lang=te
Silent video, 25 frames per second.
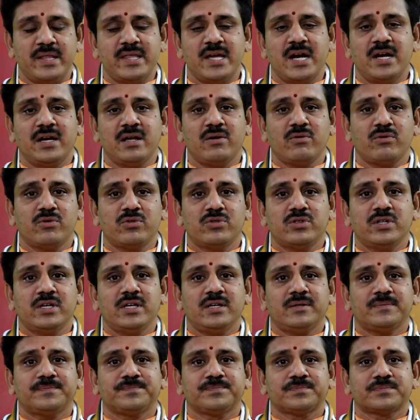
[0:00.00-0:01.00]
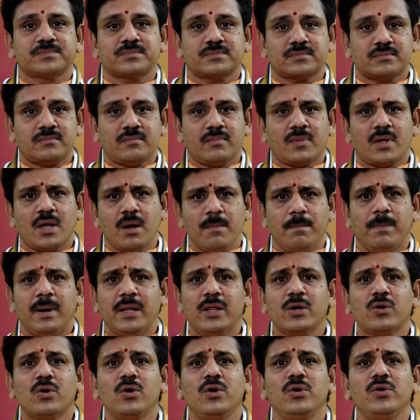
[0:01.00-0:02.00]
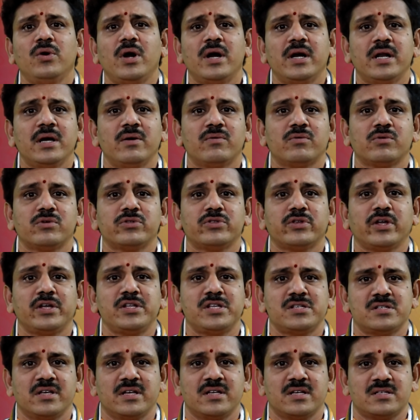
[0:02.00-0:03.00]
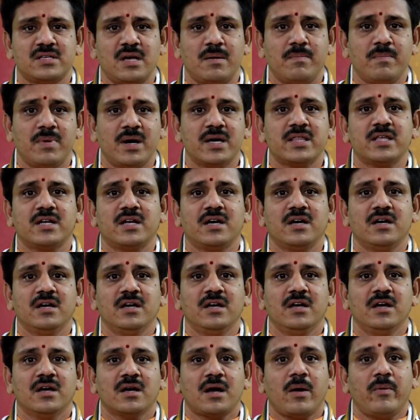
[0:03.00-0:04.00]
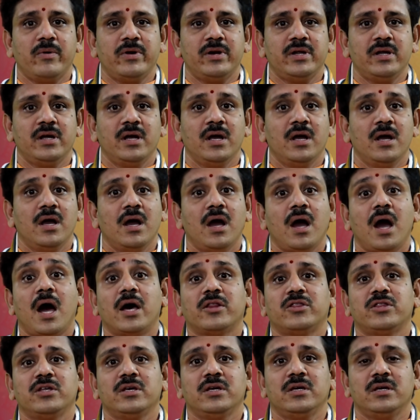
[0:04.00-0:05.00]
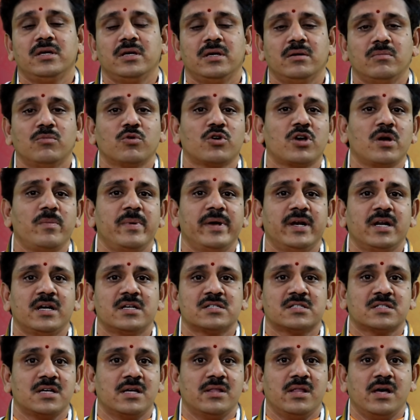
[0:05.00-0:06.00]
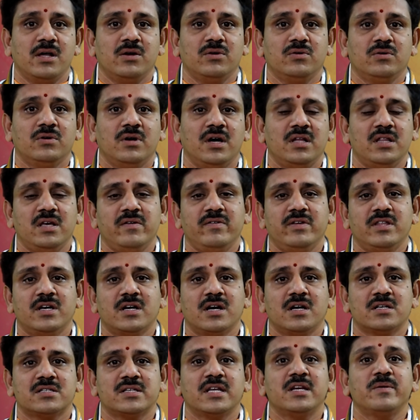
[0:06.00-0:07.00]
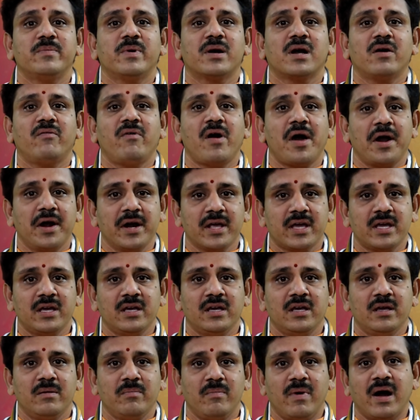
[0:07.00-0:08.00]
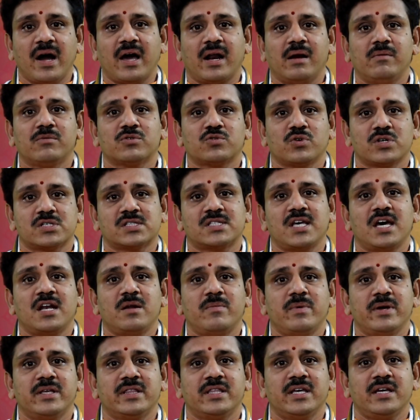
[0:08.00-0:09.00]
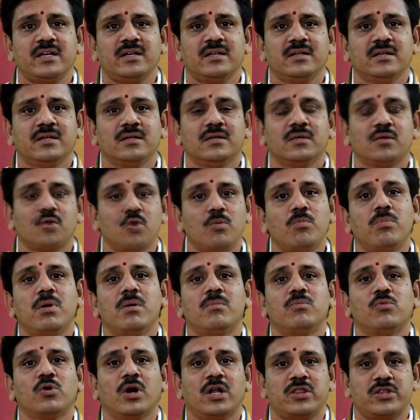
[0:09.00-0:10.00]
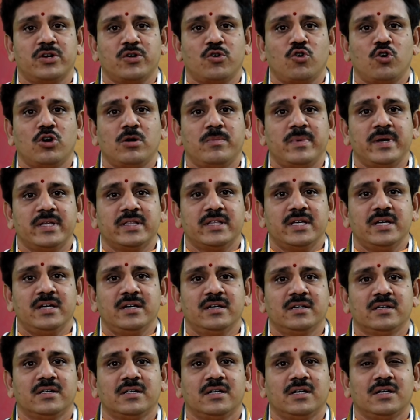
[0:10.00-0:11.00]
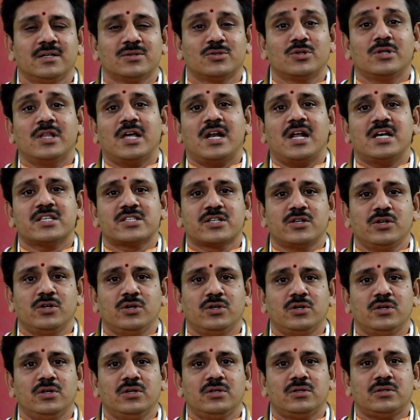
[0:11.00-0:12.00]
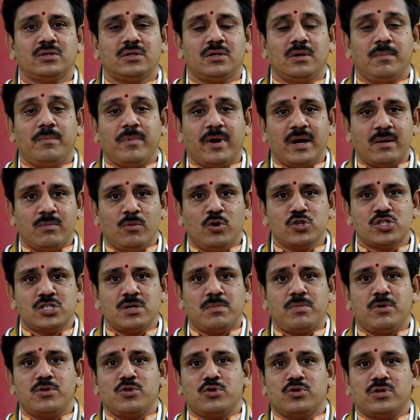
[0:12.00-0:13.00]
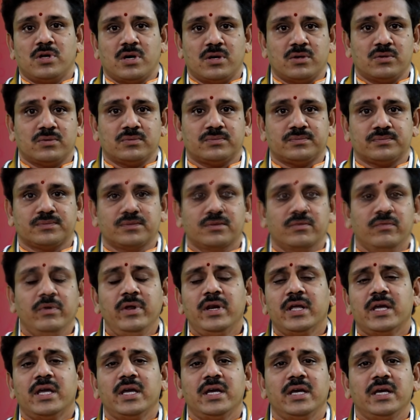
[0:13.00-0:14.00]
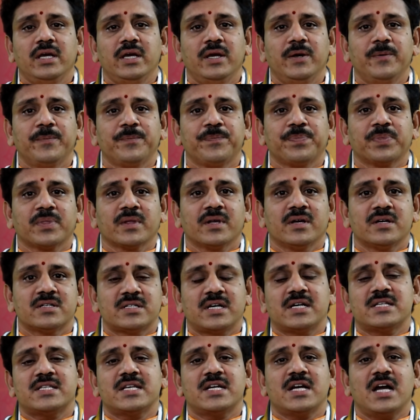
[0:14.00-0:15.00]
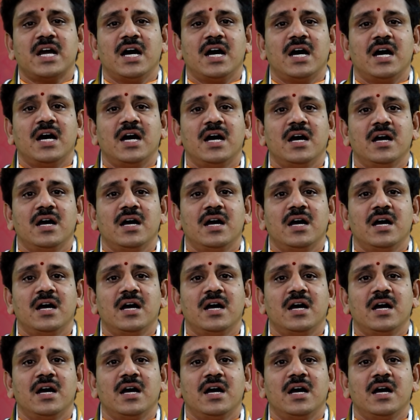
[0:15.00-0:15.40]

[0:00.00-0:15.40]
పది అంటే వృత్తి పదకొండు అంటే వృత్తి నుంచి చేసే సంపాదన కాబట్టి అతి ముఖ్యమైన స్థానాలు అదేవిధంగా శని భగవానుడికి మకరం స్వస్థానం అయితే కుంభం మూల త్రికోణం అయితే తులరాశిలో ప్రమోచ పొందుతారు వీరికి సహజంగా